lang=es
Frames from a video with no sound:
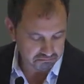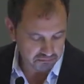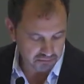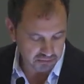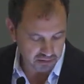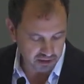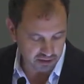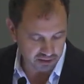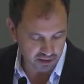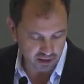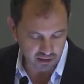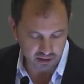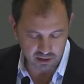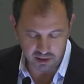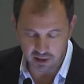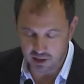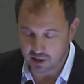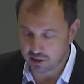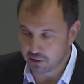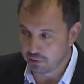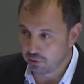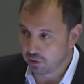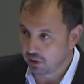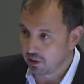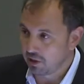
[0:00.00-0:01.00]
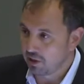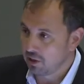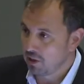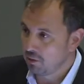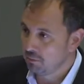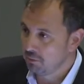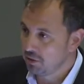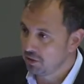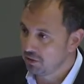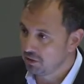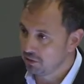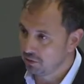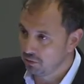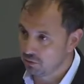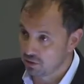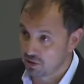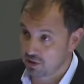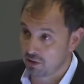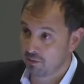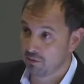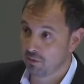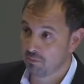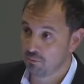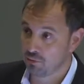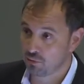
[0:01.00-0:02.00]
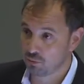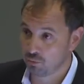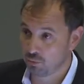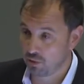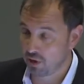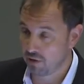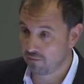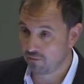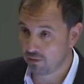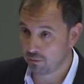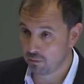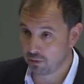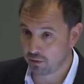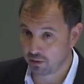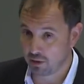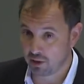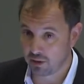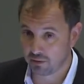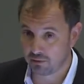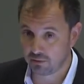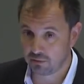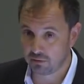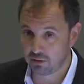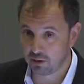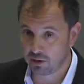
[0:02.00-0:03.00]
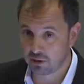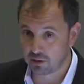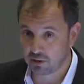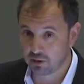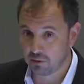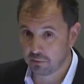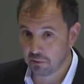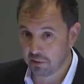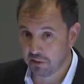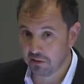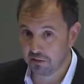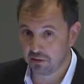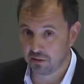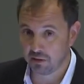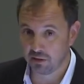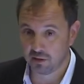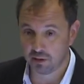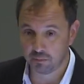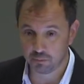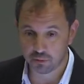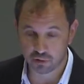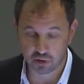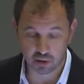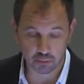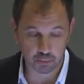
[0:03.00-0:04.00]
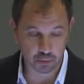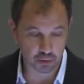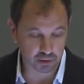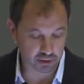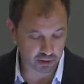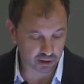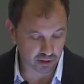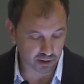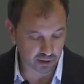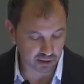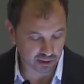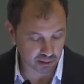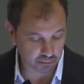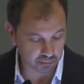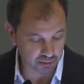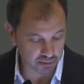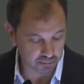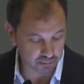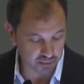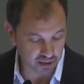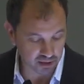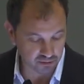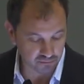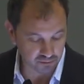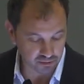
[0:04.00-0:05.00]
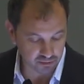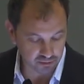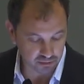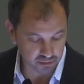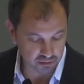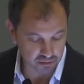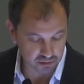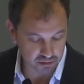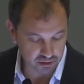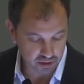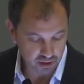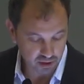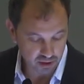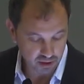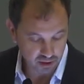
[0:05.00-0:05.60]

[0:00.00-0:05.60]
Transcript: quizá diría que originalmente no estábamos muy a favor de la acción directa, aunque entendemos que puede tener también beneficios,